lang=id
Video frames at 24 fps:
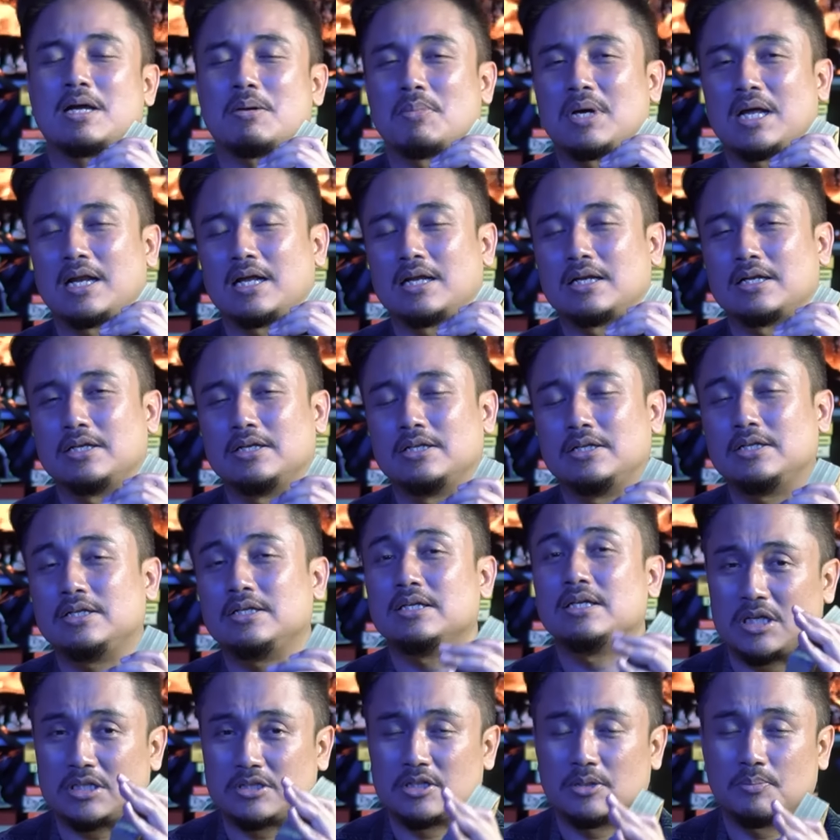ramalan ini
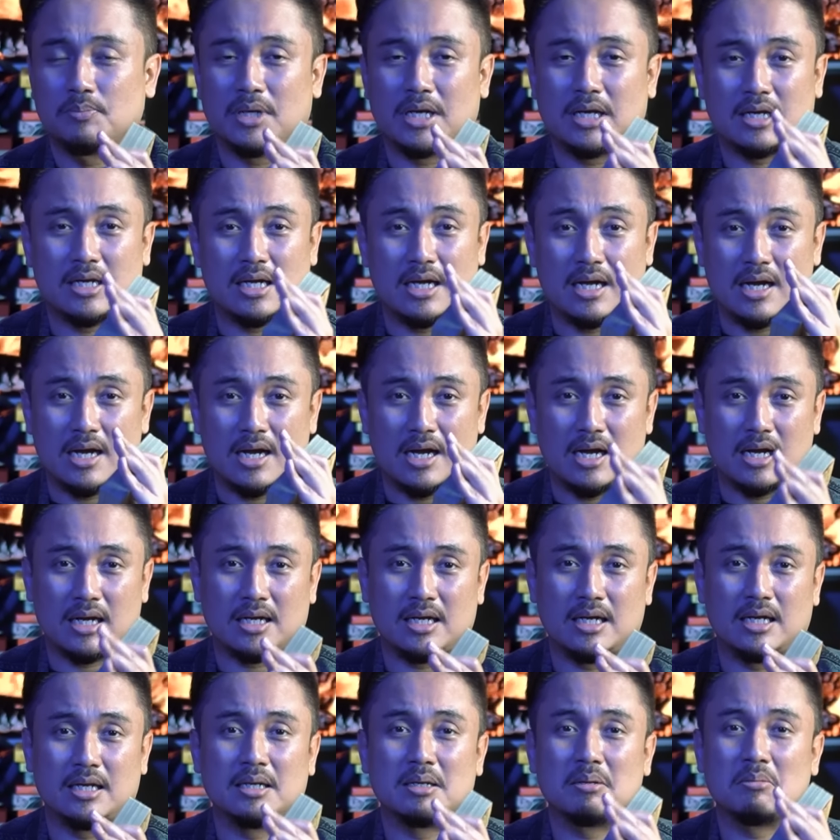pasti mereka
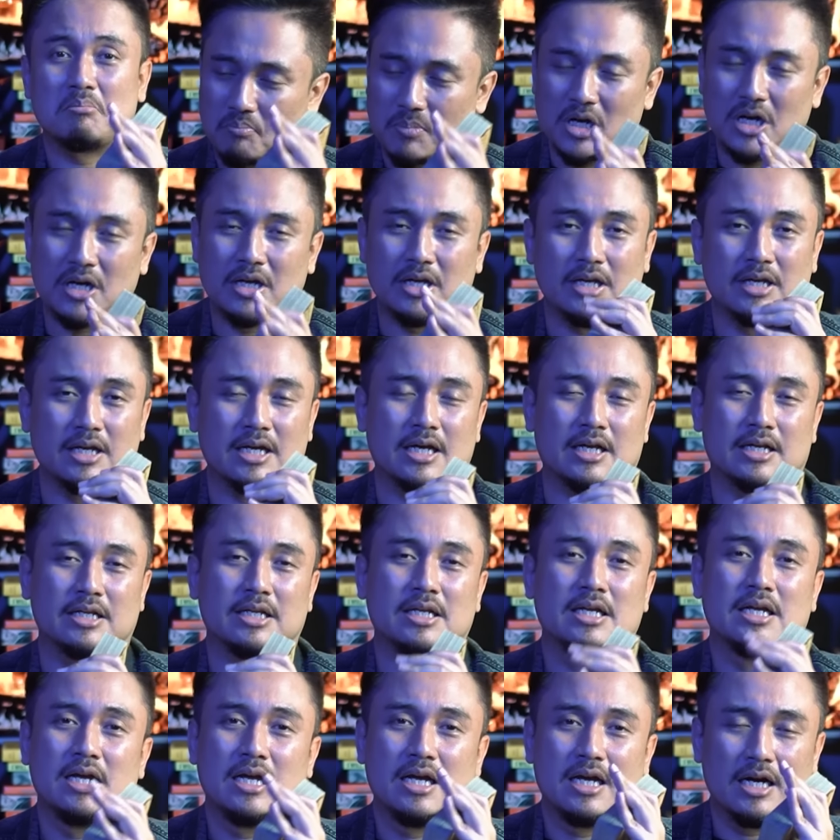akan mengingkari
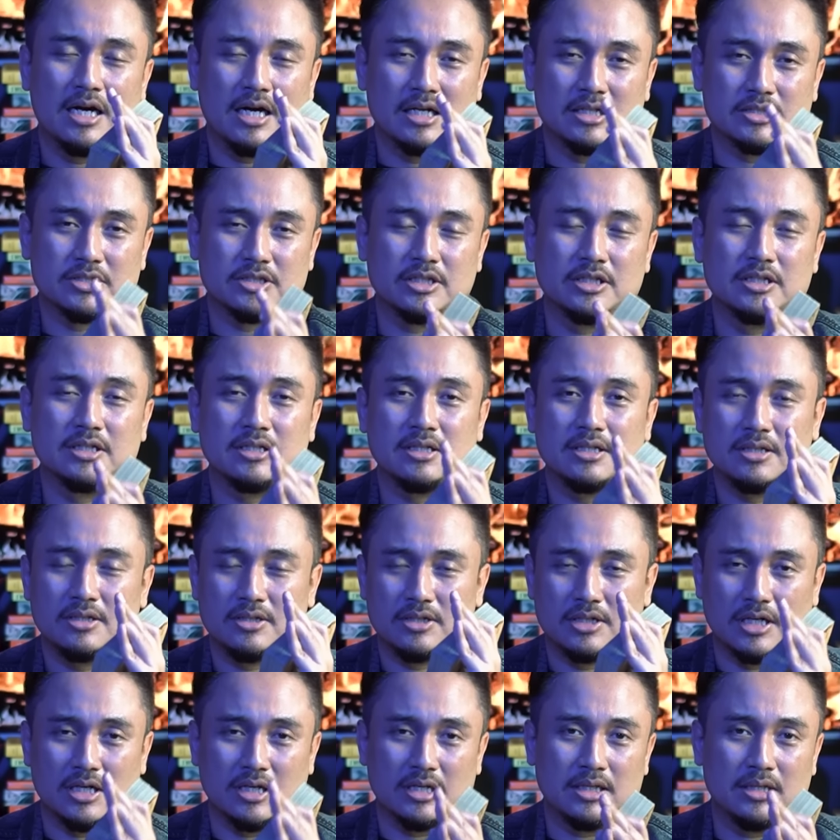hasil
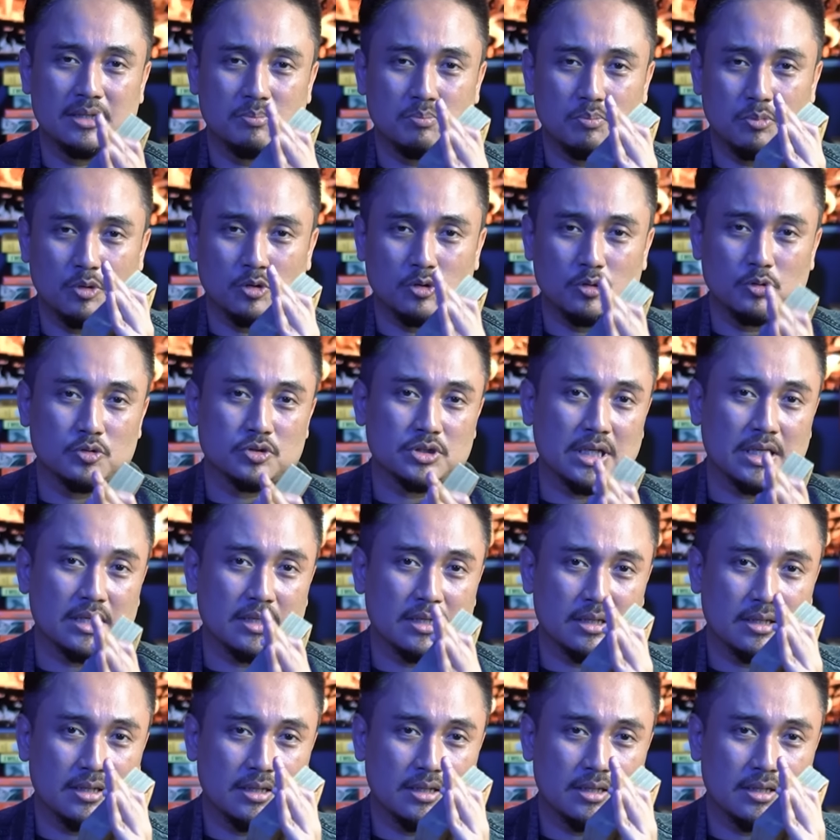dari putusan